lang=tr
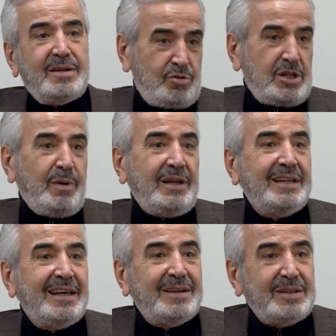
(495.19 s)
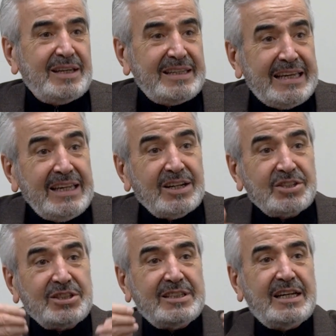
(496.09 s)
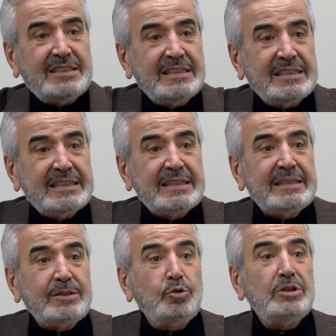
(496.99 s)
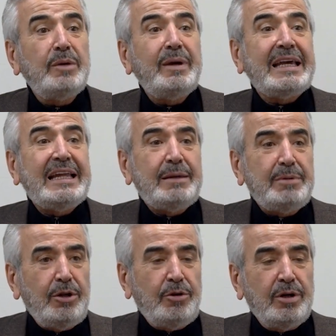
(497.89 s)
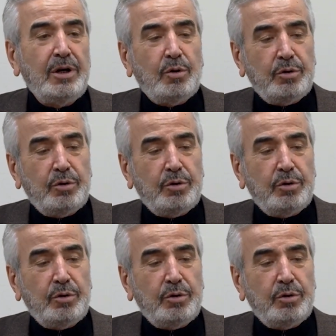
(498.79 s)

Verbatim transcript: o zaman e, yeni açlıklar gündeme gelebiliyor.